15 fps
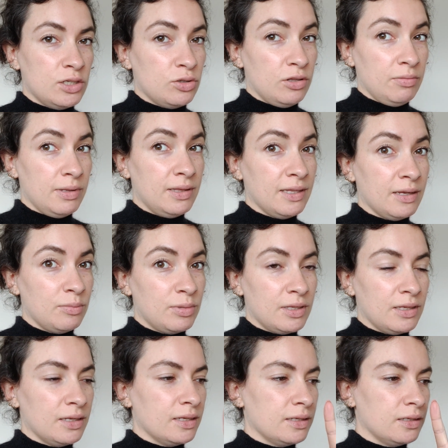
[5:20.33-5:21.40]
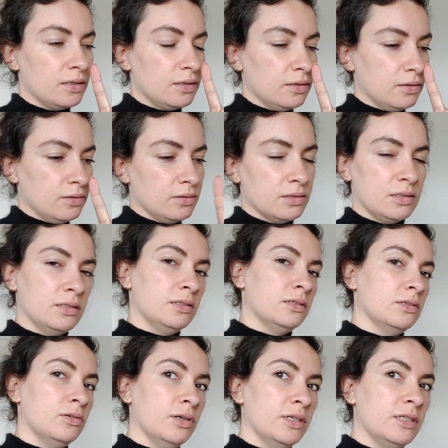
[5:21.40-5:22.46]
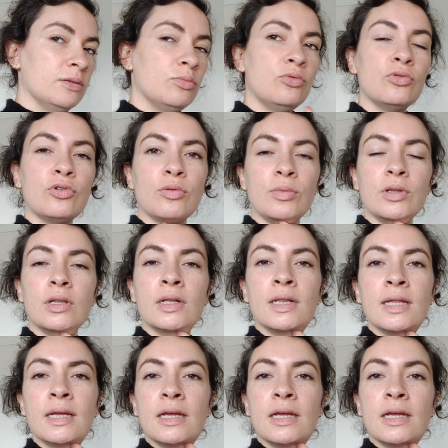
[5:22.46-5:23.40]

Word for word: et je n'ai pas de trépied, euh, ce qui aurait été plus commode.